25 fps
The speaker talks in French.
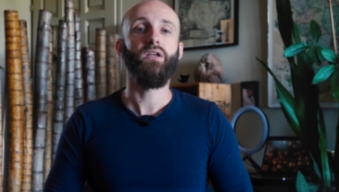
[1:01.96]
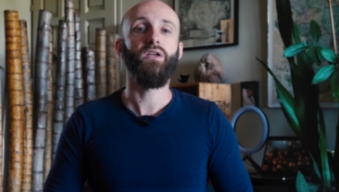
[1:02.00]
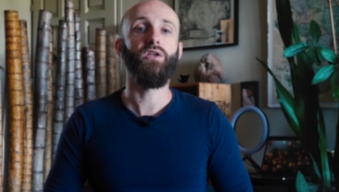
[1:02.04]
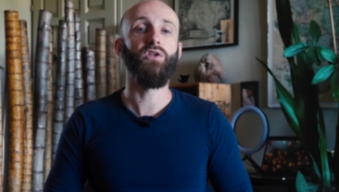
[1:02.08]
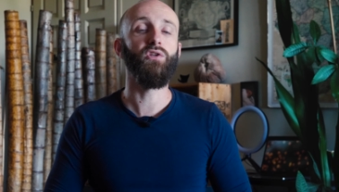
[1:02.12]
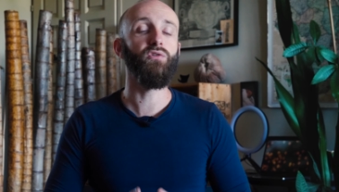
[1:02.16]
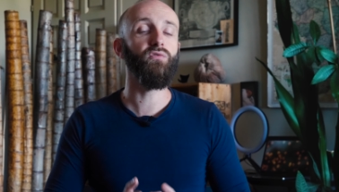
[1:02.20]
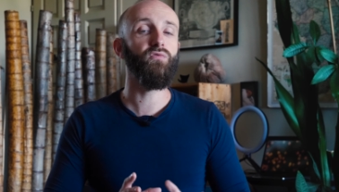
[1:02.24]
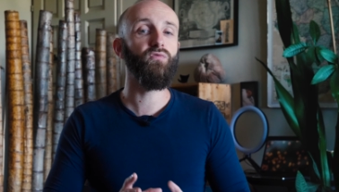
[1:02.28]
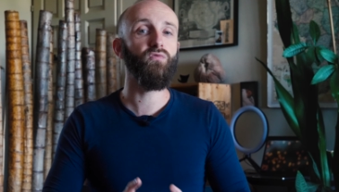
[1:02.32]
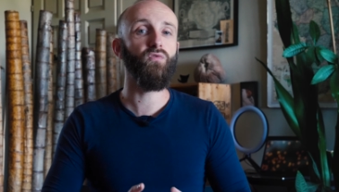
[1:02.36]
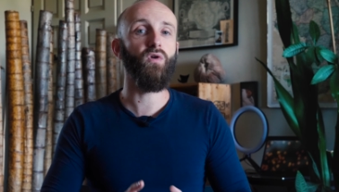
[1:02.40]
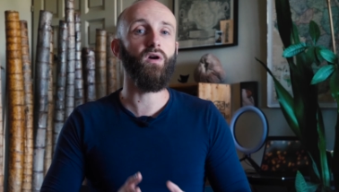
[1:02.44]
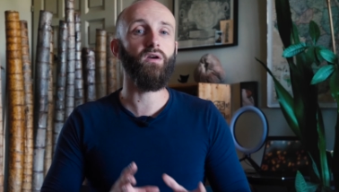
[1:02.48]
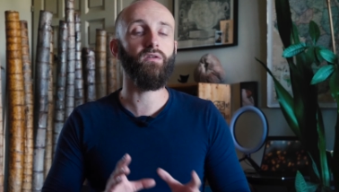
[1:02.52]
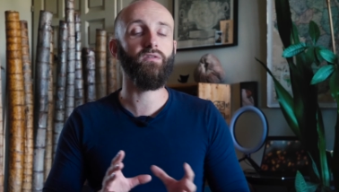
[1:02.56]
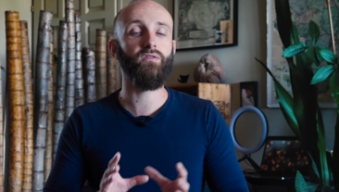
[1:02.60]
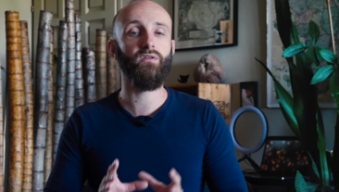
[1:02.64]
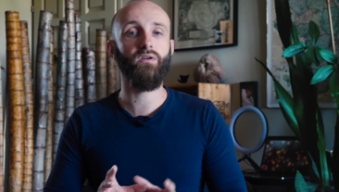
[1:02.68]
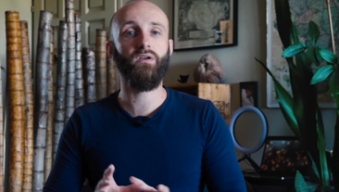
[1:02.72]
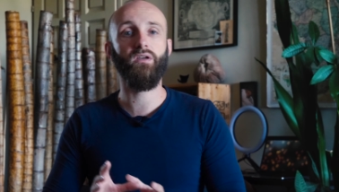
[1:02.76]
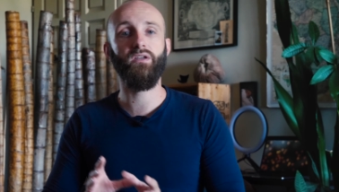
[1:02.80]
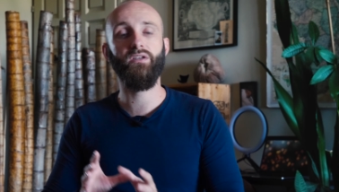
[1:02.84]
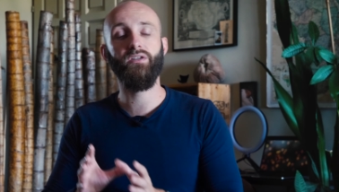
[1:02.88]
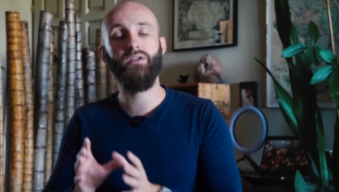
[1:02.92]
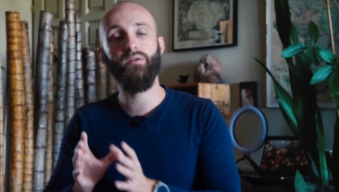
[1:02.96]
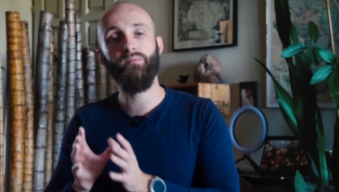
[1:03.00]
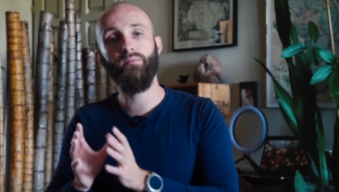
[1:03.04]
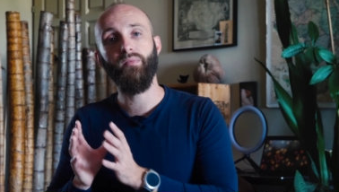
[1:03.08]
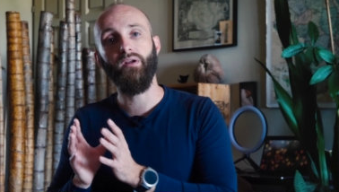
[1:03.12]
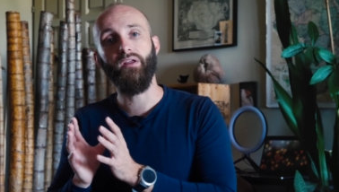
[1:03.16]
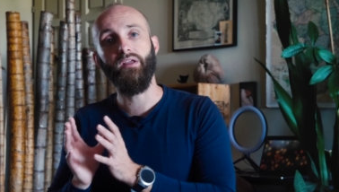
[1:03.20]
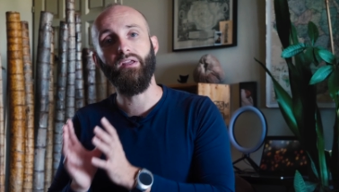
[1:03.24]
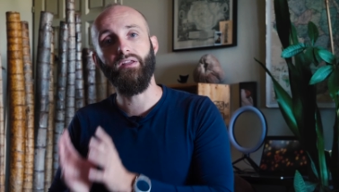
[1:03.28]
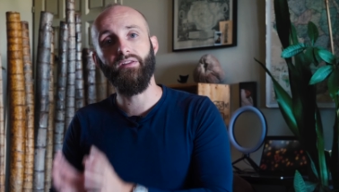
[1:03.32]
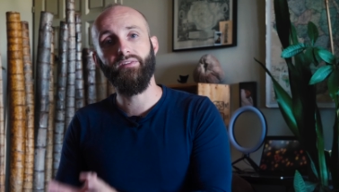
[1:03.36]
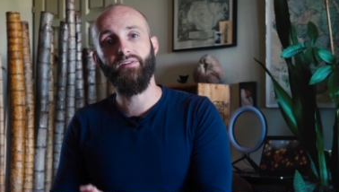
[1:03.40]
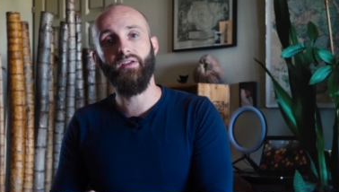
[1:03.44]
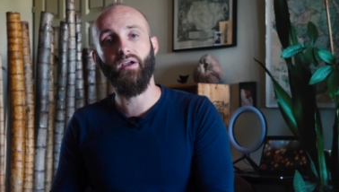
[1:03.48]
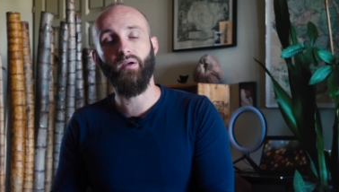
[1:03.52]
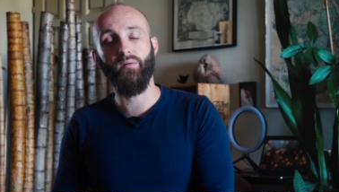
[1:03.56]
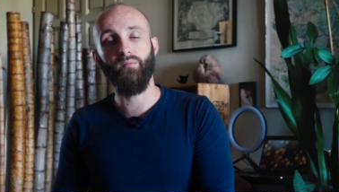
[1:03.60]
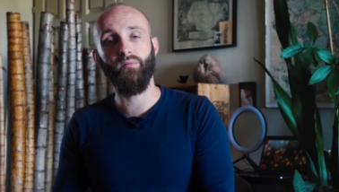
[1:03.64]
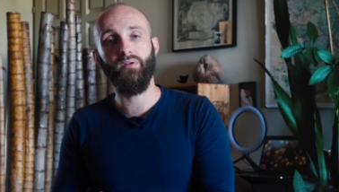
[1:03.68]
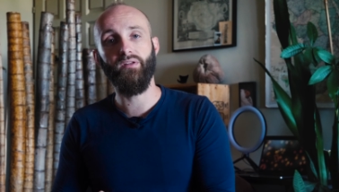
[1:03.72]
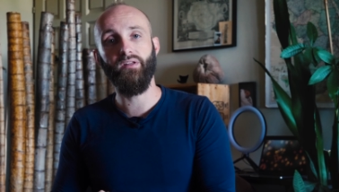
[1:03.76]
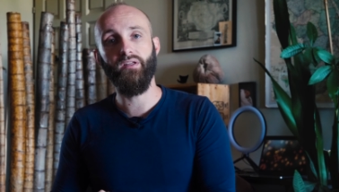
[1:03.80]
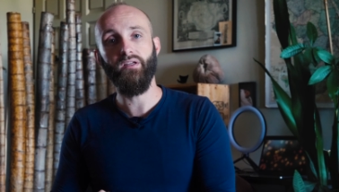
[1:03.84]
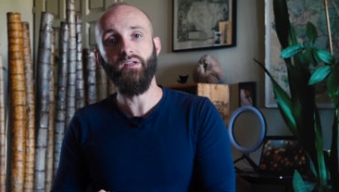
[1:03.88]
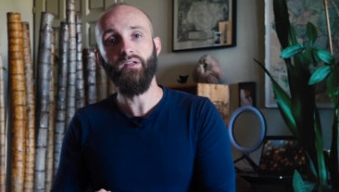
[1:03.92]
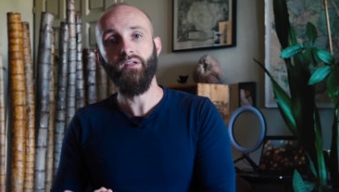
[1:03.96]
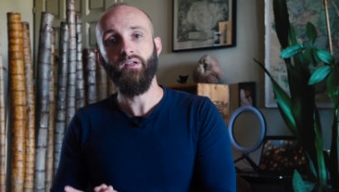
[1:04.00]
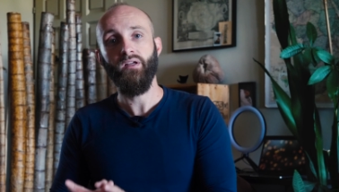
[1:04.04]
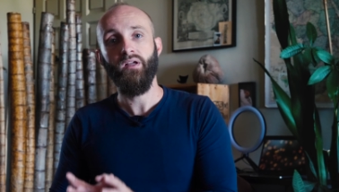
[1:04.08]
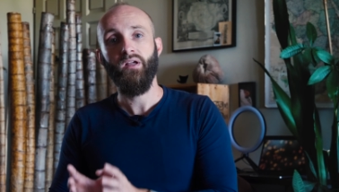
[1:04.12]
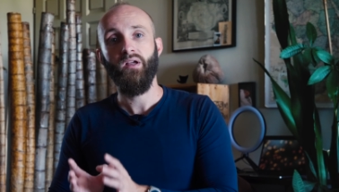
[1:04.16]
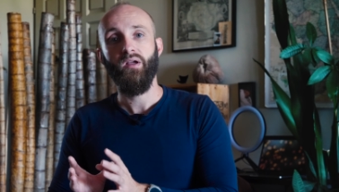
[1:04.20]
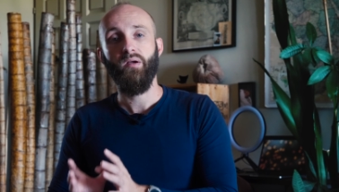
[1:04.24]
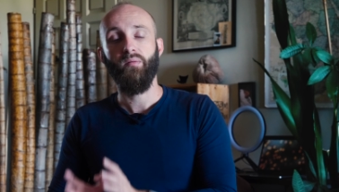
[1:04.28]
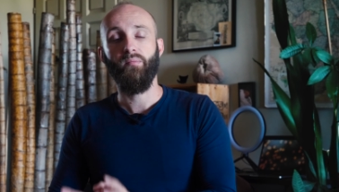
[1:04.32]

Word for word: Et une fois que ce régime est terminé,